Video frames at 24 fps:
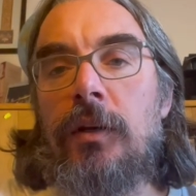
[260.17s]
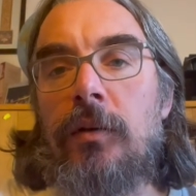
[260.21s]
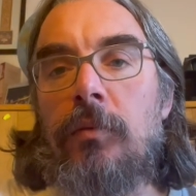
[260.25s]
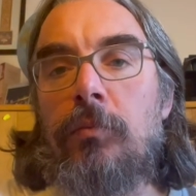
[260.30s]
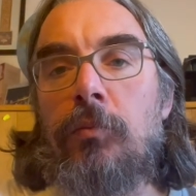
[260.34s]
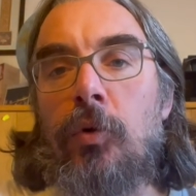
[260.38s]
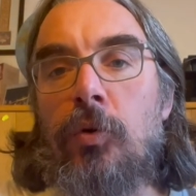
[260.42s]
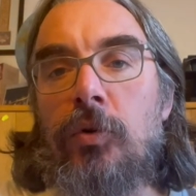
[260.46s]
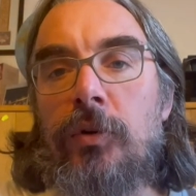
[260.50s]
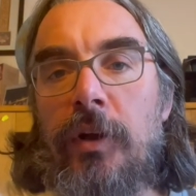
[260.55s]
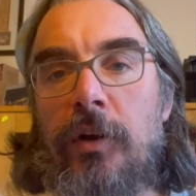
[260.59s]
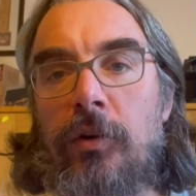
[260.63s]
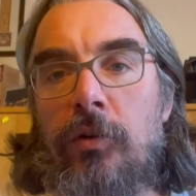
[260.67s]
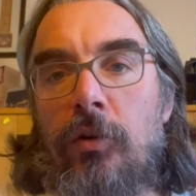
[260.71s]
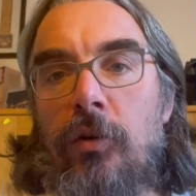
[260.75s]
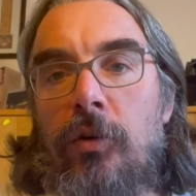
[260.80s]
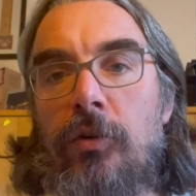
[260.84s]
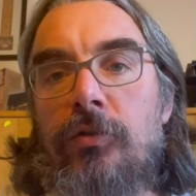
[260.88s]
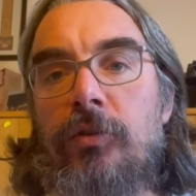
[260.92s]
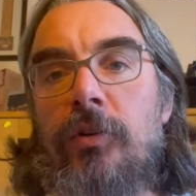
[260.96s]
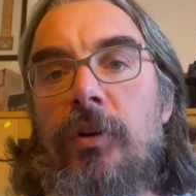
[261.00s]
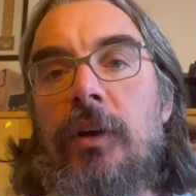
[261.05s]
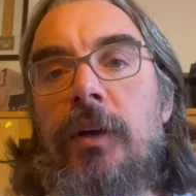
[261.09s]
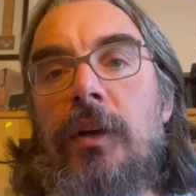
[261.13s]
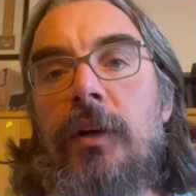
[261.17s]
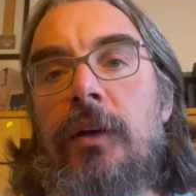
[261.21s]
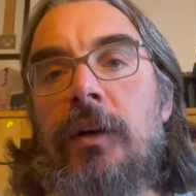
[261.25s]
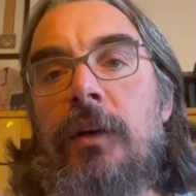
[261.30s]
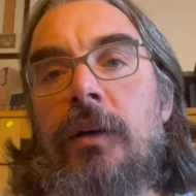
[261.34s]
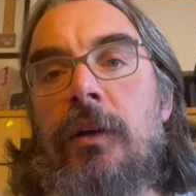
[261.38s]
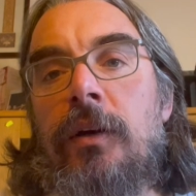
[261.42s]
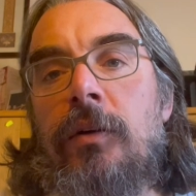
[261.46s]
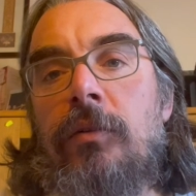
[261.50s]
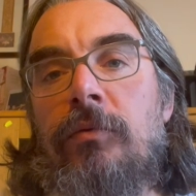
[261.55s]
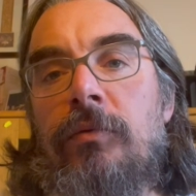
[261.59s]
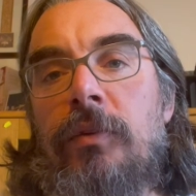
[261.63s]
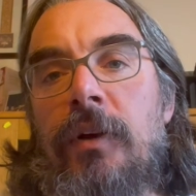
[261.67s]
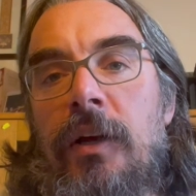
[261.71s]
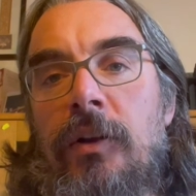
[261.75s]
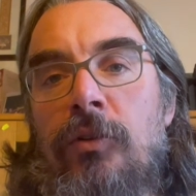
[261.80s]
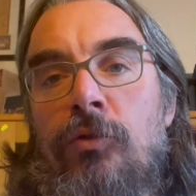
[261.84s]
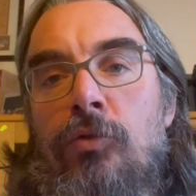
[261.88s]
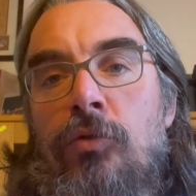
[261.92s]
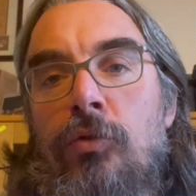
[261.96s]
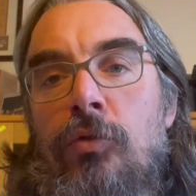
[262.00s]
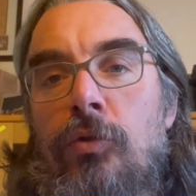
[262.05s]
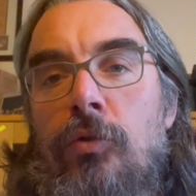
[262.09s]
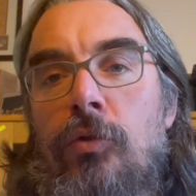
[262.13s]
molte cose, eh, un
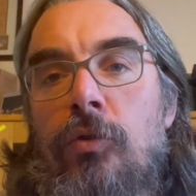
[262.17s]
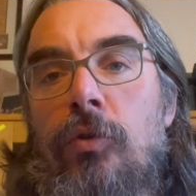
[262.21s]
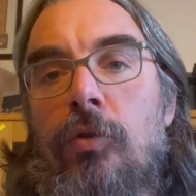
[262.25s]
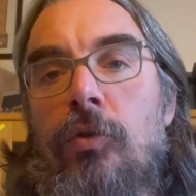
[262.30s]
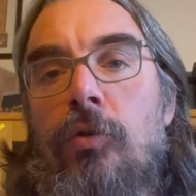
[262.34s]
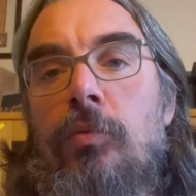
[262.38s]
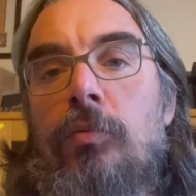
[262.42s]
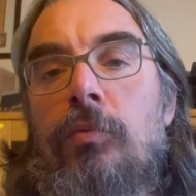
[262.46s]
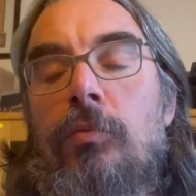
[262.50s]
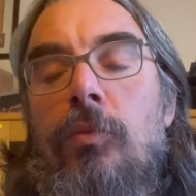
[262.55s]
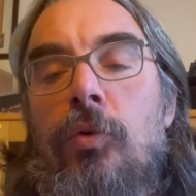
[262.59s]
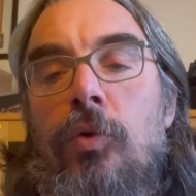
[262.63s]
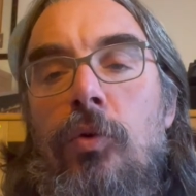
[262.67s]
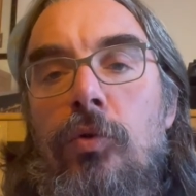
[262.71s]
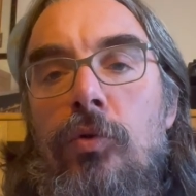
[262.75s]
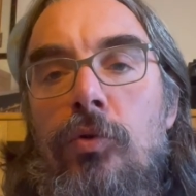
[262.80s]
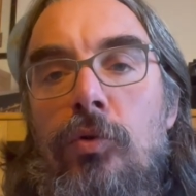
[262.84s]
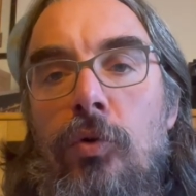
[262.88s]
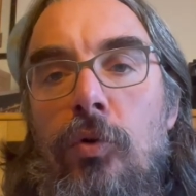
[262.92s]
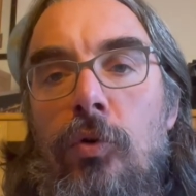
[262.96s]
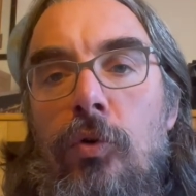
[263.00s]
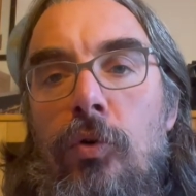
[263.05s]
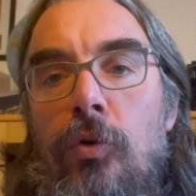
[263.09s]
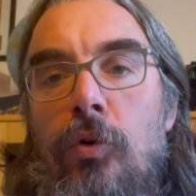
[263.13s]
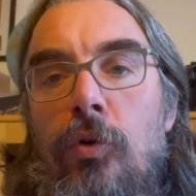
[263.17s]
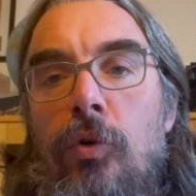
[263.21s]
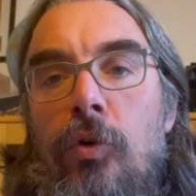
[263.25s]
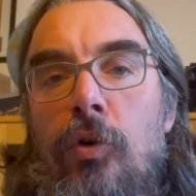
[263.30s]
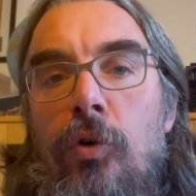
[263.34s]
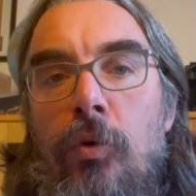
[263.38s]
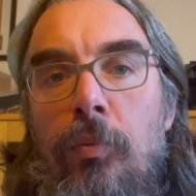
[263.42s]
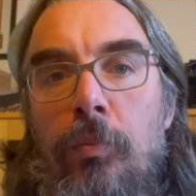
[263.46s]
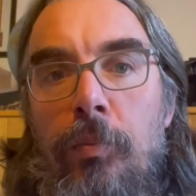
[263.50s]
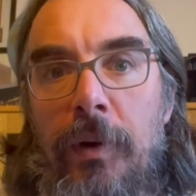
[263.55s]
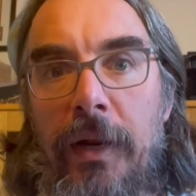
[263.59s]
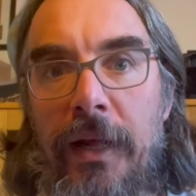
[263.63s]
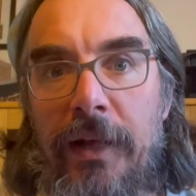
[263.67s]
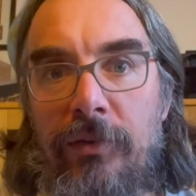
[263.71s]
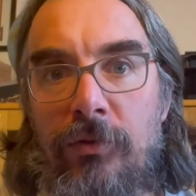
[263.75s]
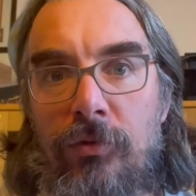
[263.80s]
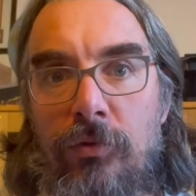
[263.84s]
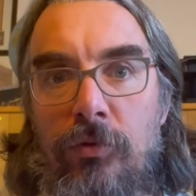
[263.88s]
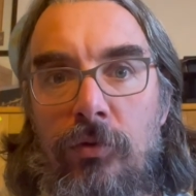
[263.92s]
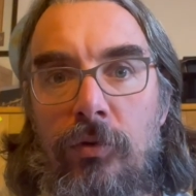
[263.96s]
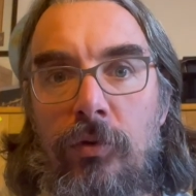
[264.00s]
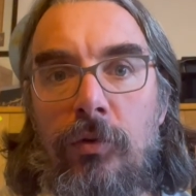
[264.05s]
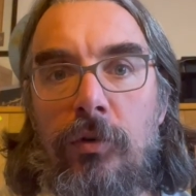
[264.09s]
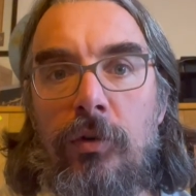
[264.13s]
viaggio molto
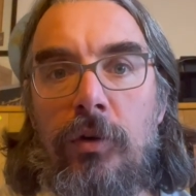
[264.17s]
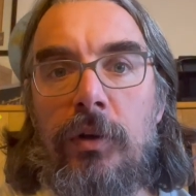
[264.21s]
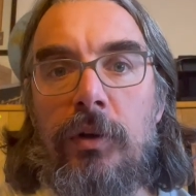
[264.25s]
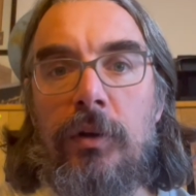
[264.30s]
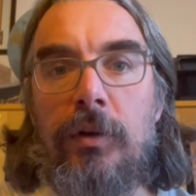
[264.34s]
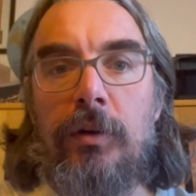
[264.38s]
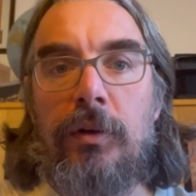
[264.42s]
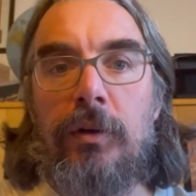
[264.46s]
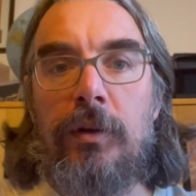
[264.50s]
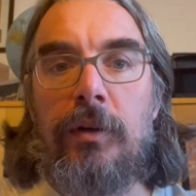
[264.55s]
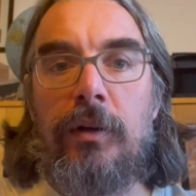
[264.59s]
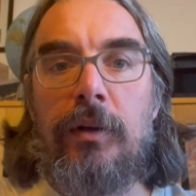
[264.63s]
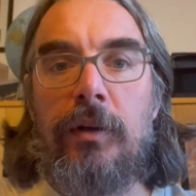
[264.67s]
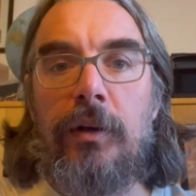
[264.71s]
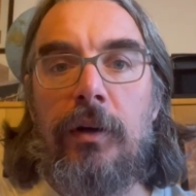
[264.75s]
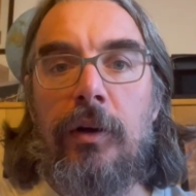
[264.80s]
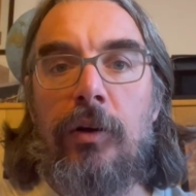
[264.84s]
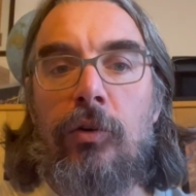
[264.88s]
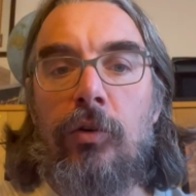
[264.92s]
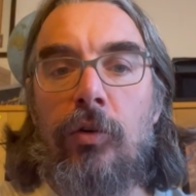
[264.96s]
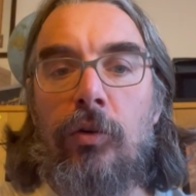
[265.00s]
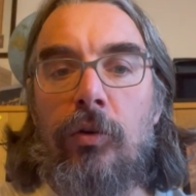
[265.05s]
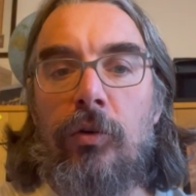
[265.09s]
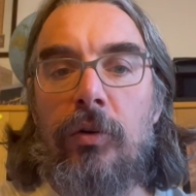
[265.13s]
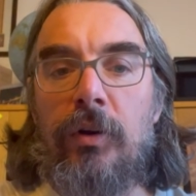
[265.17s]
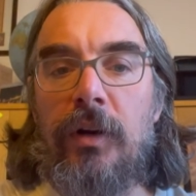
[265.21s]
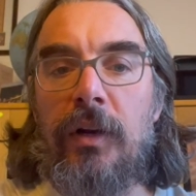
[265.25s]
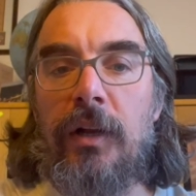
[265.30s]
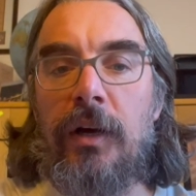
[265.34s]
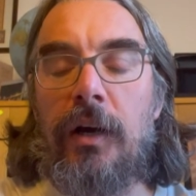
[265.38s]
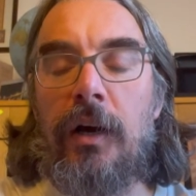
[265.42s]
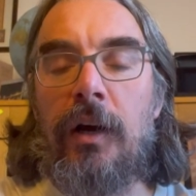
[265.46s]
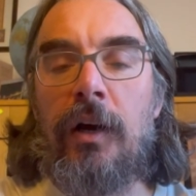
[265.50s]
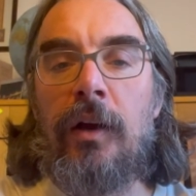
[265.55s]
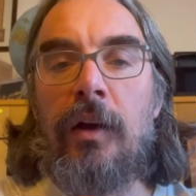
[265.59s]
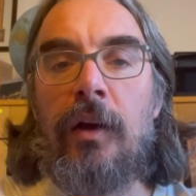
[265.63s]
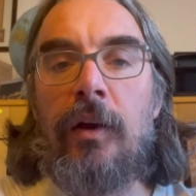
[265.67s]
complesso eh, con